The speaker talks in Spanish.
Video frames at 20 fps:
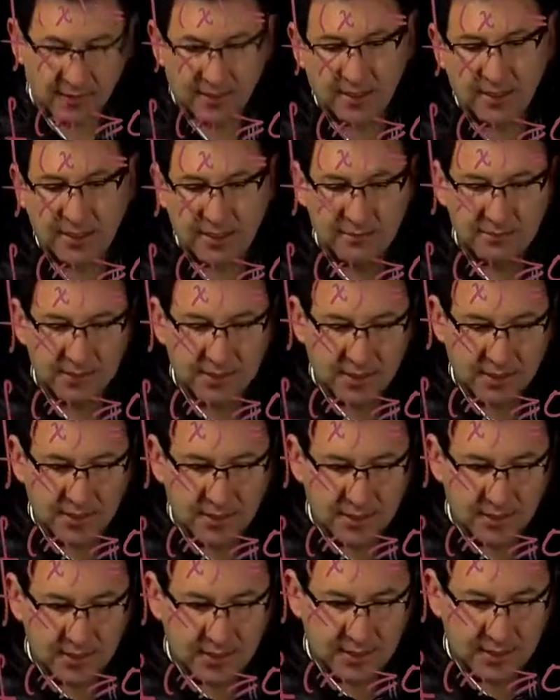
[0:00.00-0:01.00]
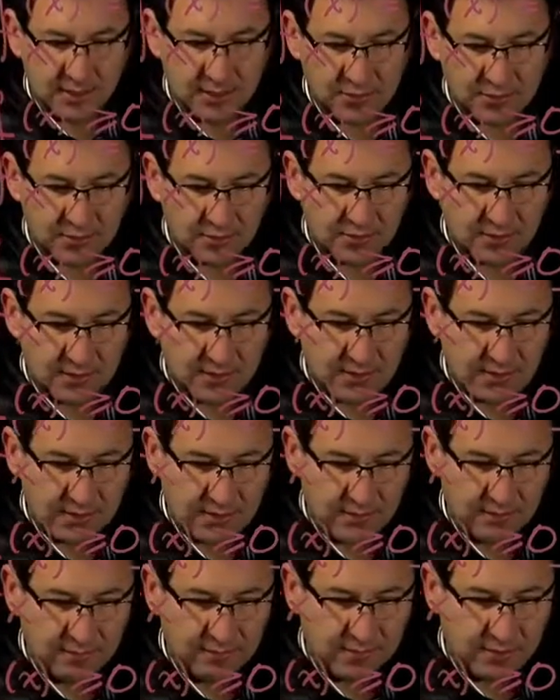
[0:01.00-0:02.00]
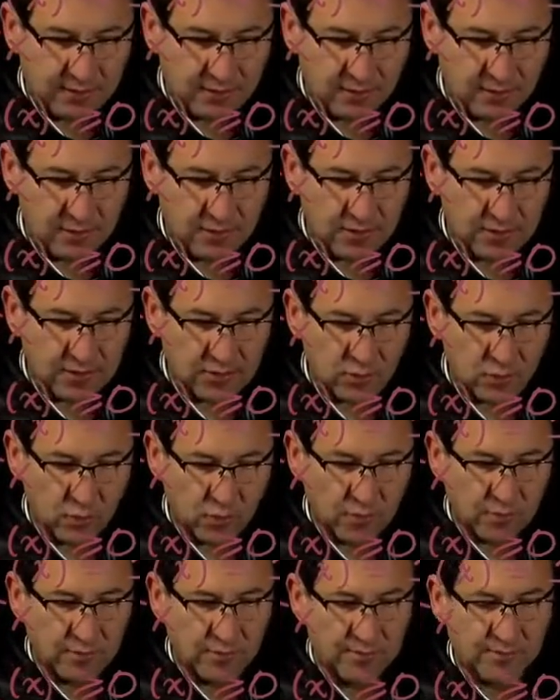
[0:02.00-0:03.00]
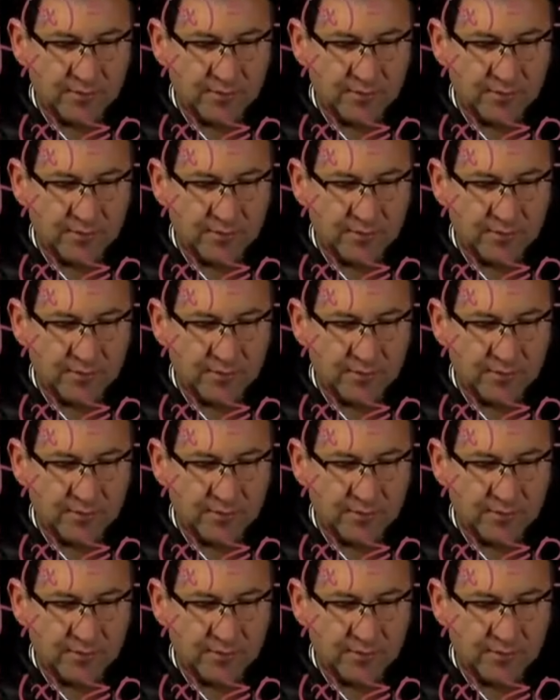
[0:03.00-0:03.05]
lambda, y eso, en efecto, es 1.